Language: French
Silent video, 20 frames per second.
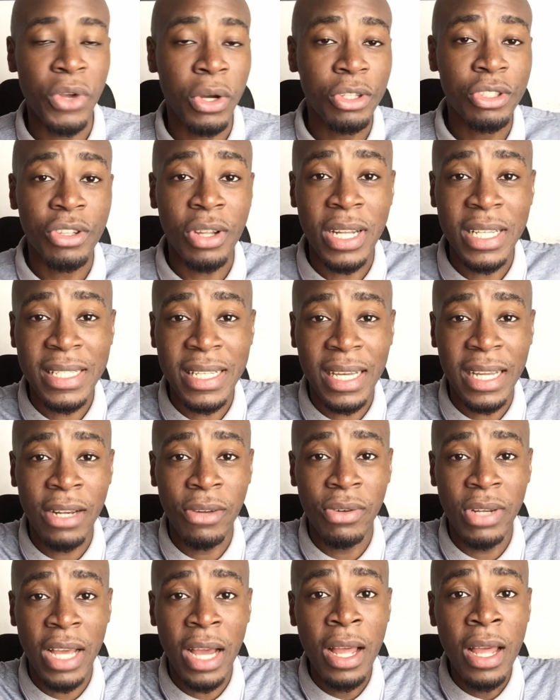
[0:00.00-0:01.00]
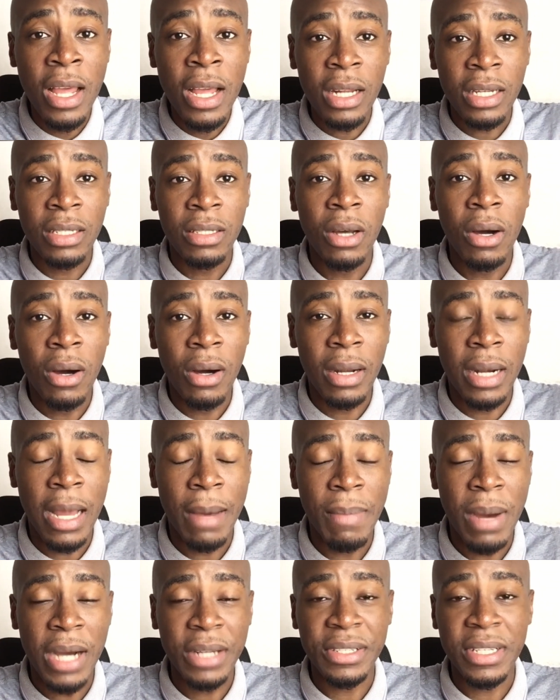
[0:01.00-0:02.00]
Donc, je te laisserai le lien dans la
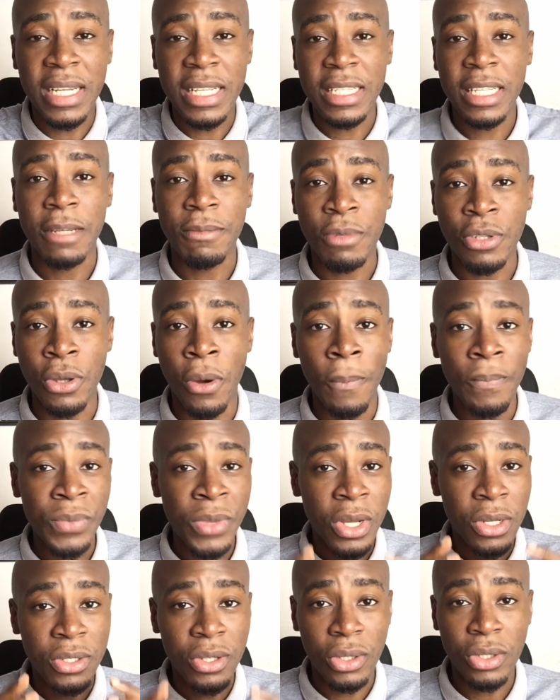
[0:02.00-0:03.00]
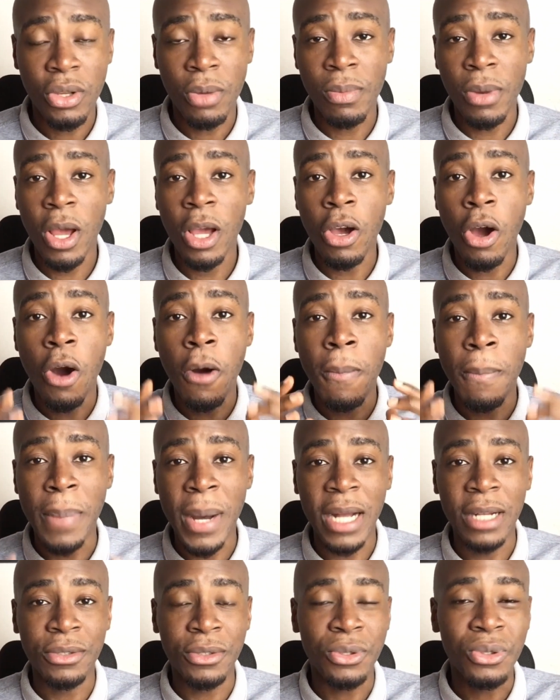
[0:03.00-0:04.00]
barre de description. Sur ce blog, on
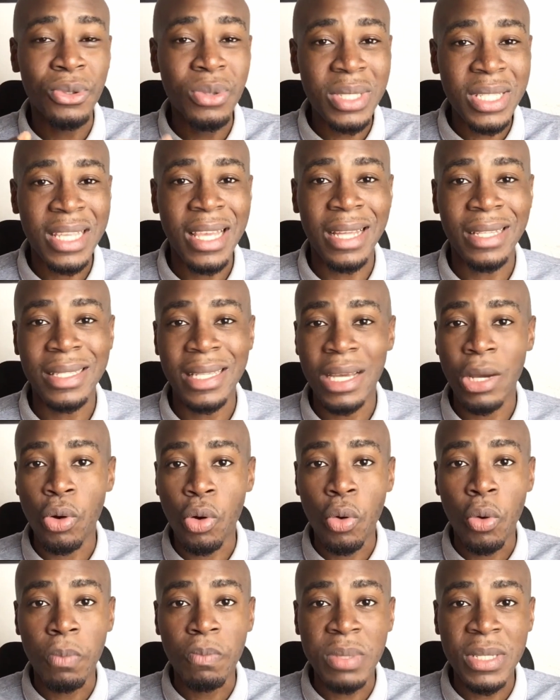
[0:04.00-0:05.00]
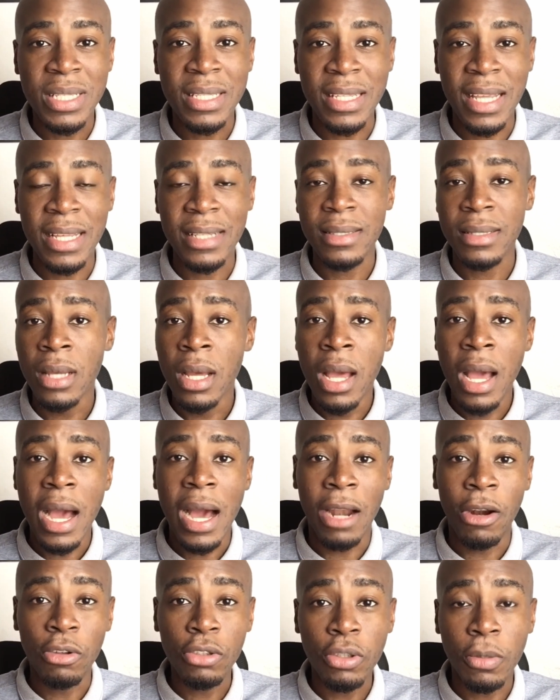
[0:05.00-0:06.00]
parle de tout ce qui a trait au business,
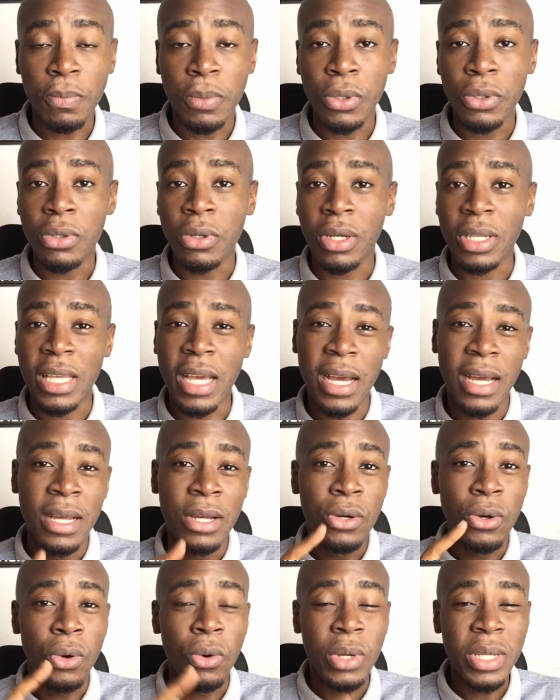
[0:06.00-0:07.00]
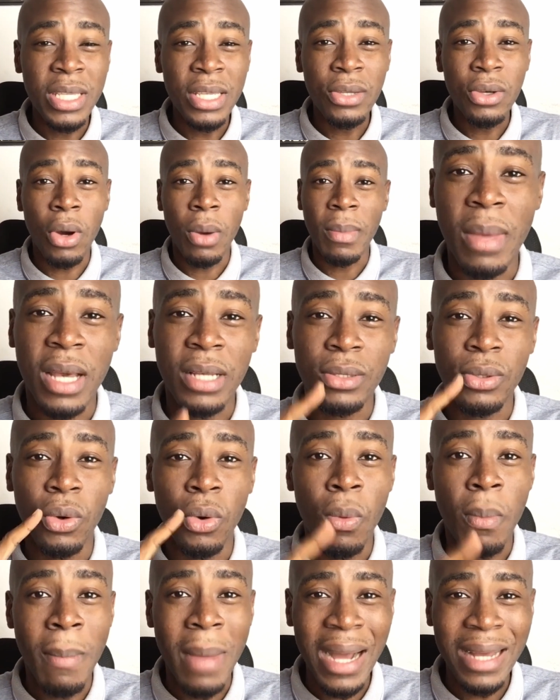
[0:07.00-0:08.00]
à l'entrepreneuriat, au e-commerce,
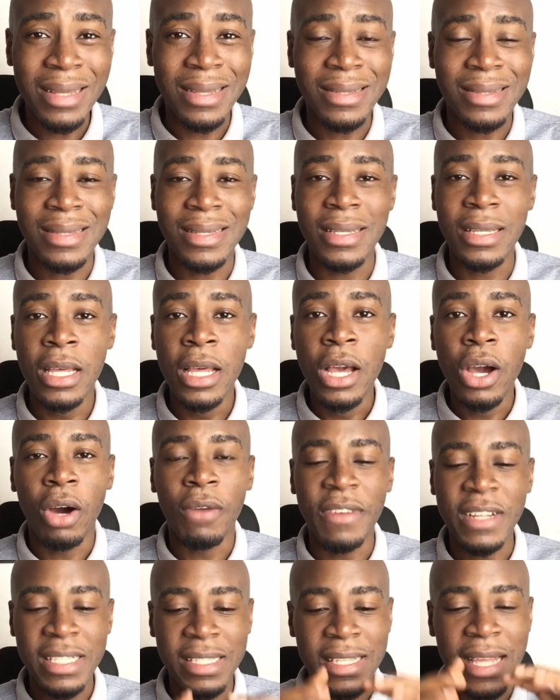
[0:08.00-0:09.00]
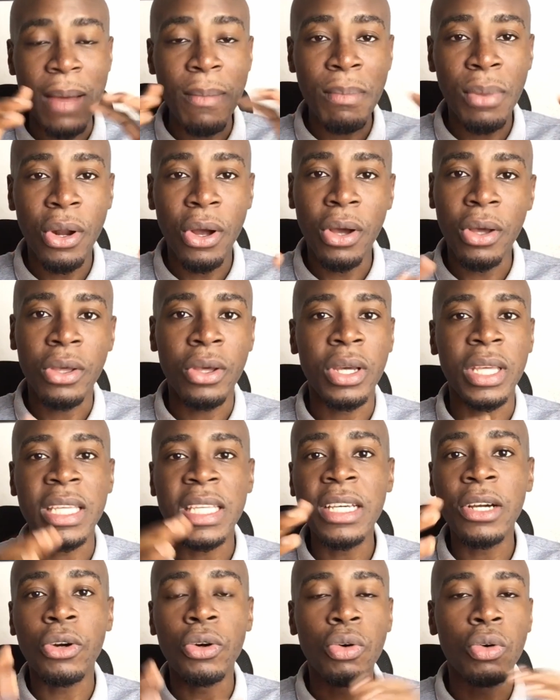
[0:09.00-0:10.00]
au marketing. En fait, c'est un blog
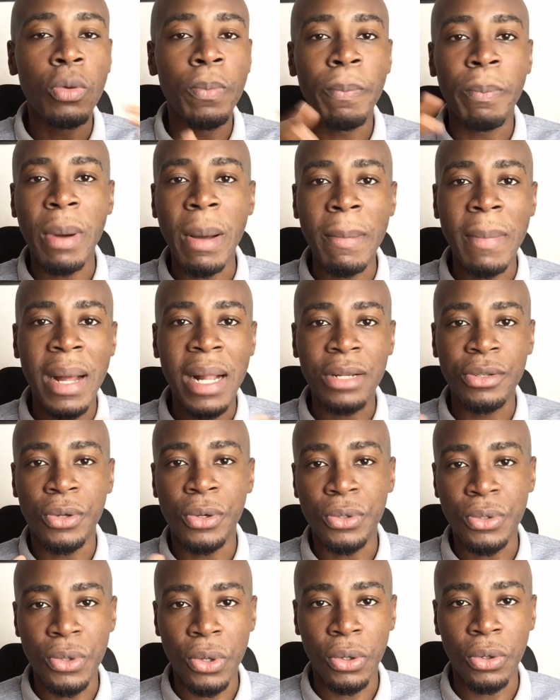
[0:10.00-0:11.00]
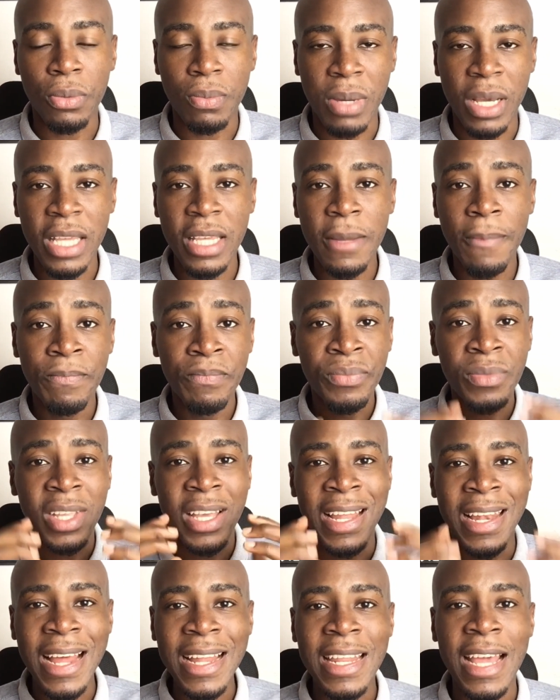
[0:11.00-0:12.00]
qui regroupe pas mal donc, de rubriques
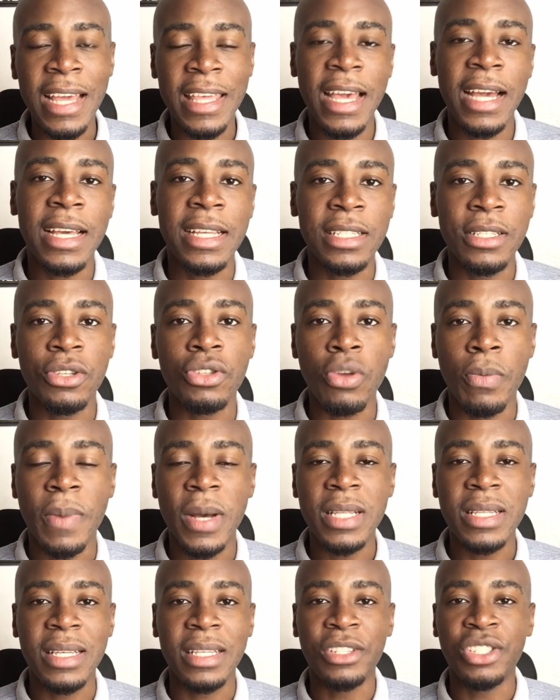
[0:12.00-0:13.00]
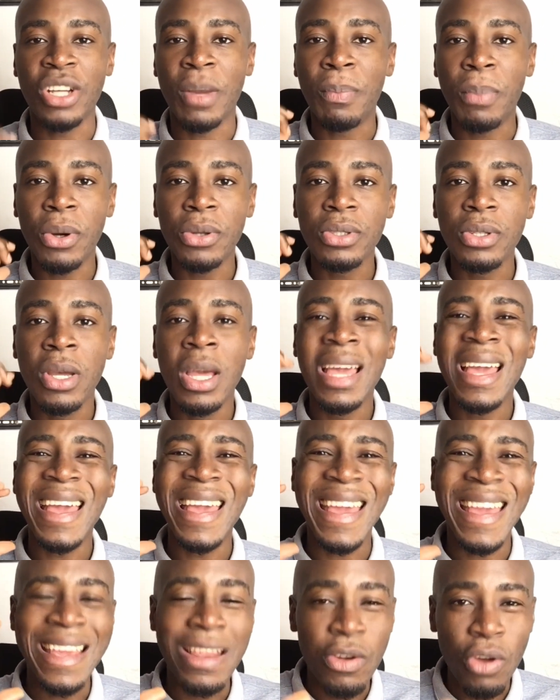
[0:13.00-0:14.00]
et là derrière, qu'est-ce qui se passe C'est que j'apporte
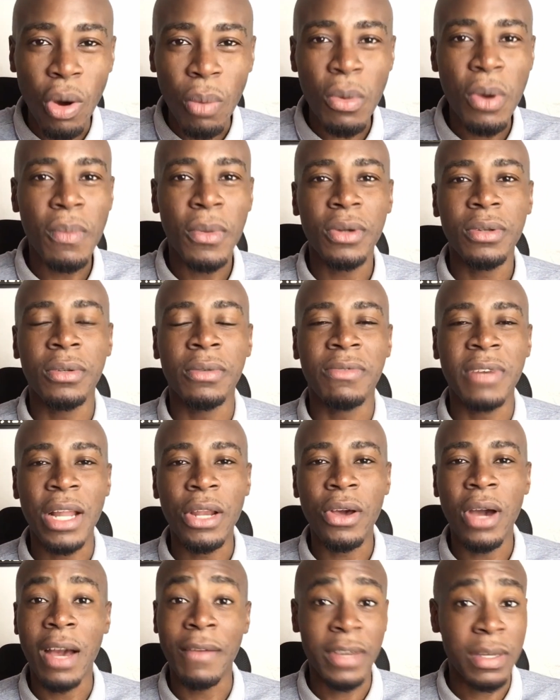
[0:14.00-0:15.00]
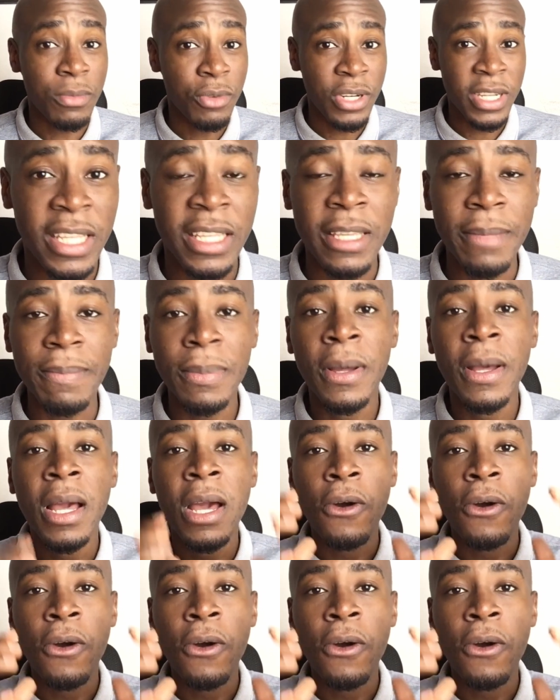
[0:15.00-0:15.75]
énormément de valeur avec mon équipe